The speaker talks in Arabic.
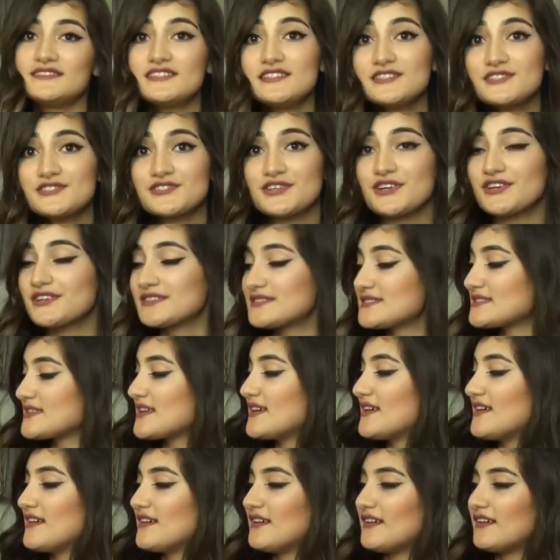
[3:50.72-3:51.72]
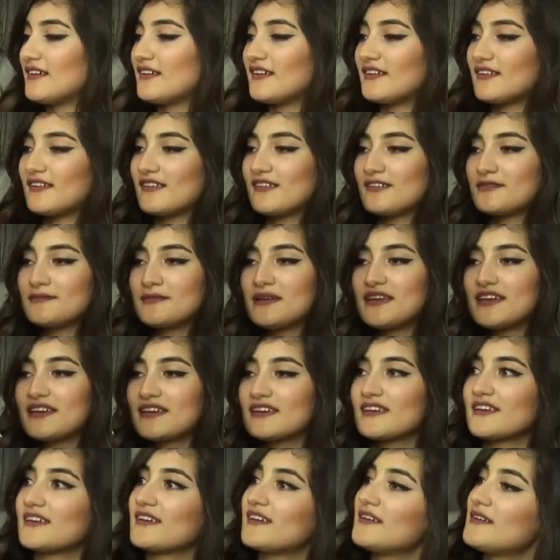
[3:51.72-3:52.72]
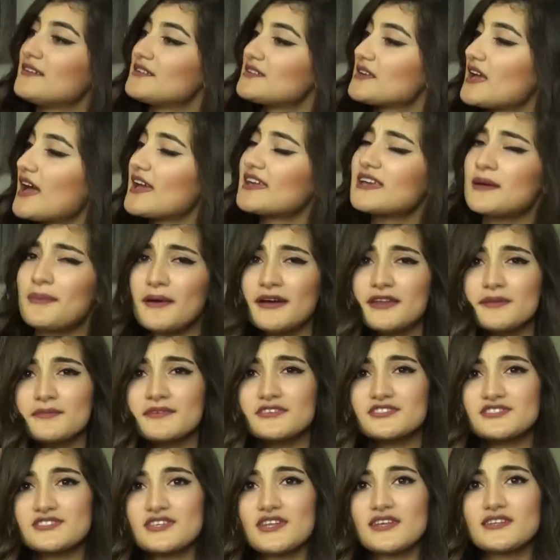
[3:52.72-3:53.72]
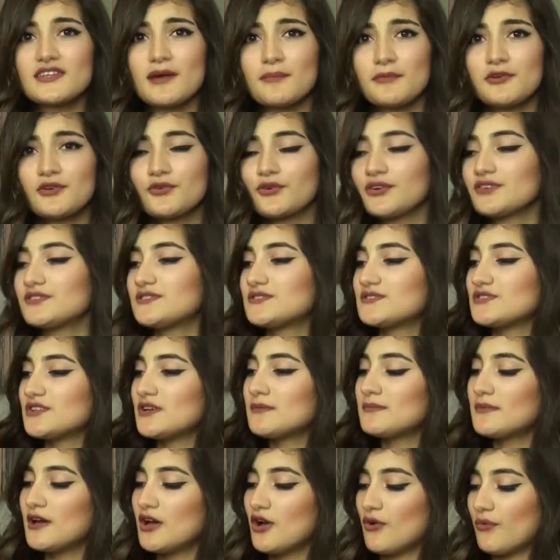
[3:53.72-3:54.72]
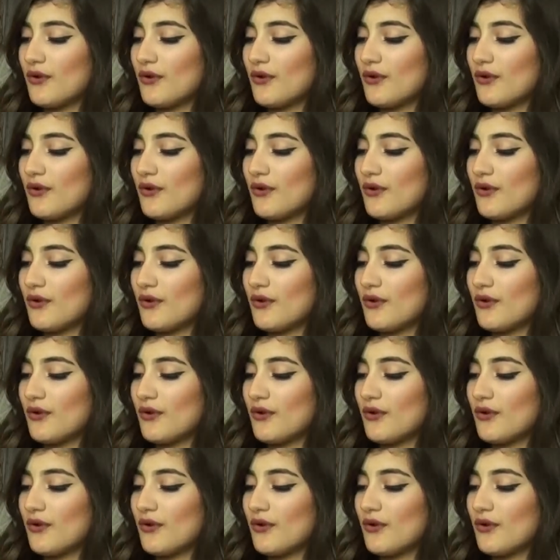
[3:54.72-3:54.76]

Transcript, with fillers: تي شيرت هيك هاي كمان يمكن اشتريتها من نوردستروم